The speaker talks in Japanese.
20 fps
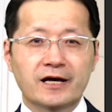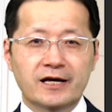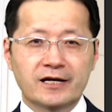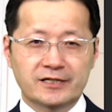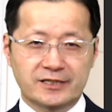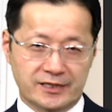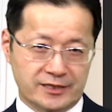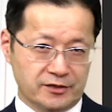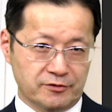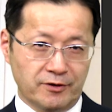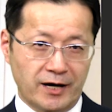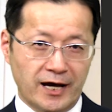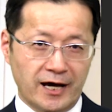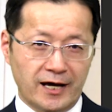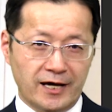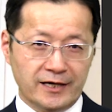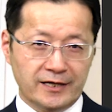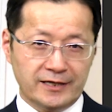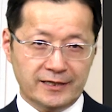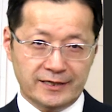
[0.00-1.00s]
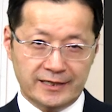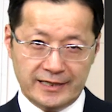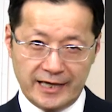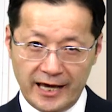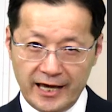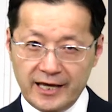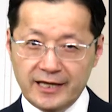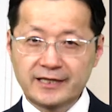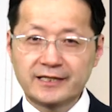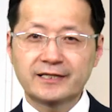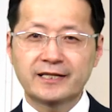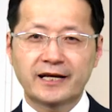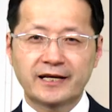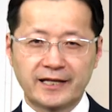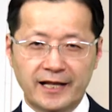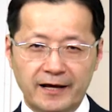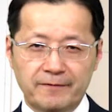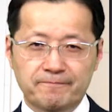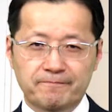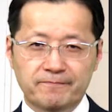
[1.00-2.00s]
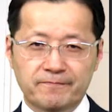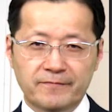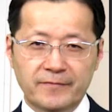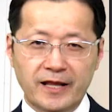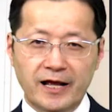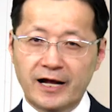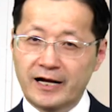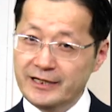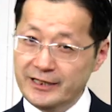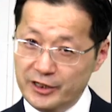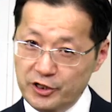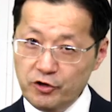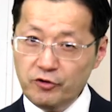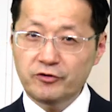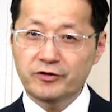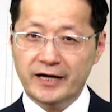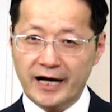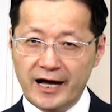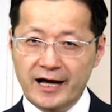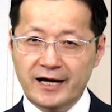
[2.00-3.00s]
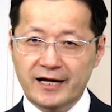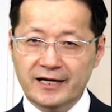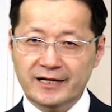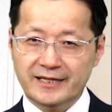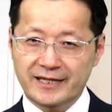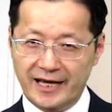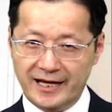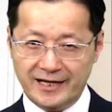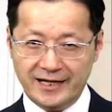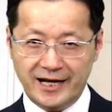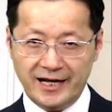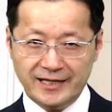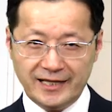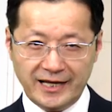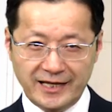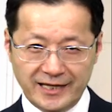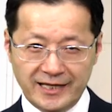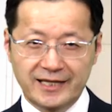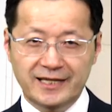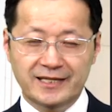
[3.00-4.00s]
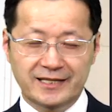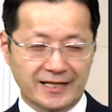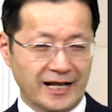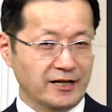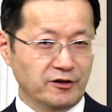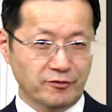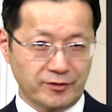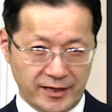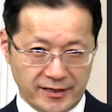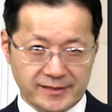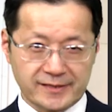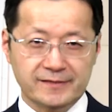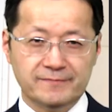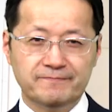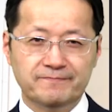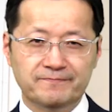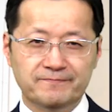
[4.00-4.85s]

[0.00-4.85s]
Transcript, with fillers: 質は原因的で量が結果的なのです。